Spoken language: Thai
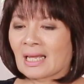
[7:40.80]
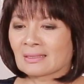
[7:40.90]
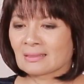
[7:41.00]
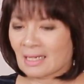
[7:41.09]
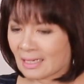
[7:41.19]
กั
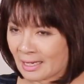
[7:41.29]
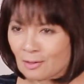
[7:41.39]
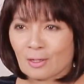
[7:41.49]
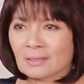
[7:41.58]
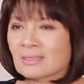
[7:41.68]
นยังไง
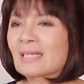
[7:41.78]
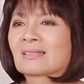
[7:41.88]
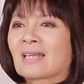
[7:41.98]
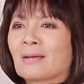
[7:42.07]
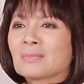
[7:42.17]
ก็จั
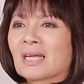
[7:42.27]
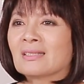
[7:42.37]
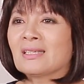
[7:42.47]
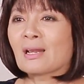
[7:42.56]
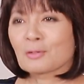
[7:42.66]
ดตามใจ
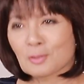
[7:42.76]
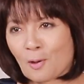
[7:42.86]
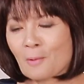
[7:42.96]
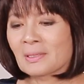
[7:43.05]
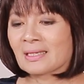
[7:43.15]
ที่เรา
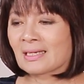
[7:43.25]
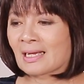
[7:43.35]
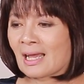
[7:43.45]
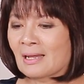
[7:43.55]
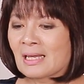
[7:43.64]
ชอบเลย
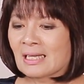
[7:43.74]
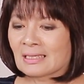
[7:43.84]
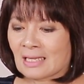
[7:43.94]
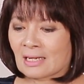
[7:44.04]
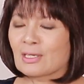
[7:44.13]
นะคะ
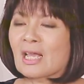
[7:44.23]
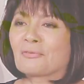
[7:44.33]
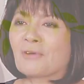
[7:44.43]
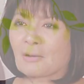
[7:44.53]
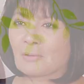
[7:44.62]
แต่ก็อยากฝาก